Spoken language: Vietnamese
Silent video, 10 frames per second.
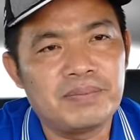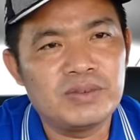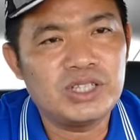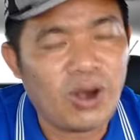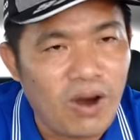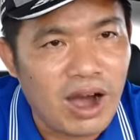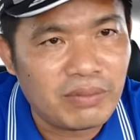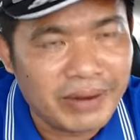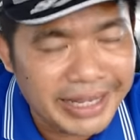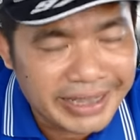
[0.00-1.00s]
so
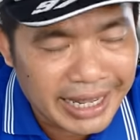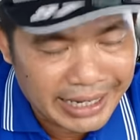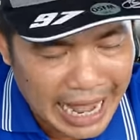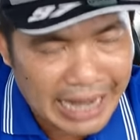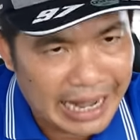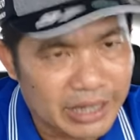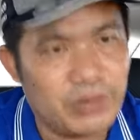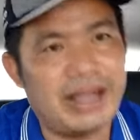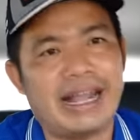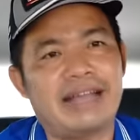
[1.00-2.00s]
với tất cả
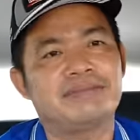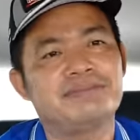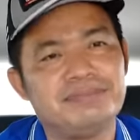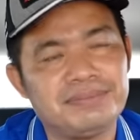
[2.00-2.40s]
các vụ án khác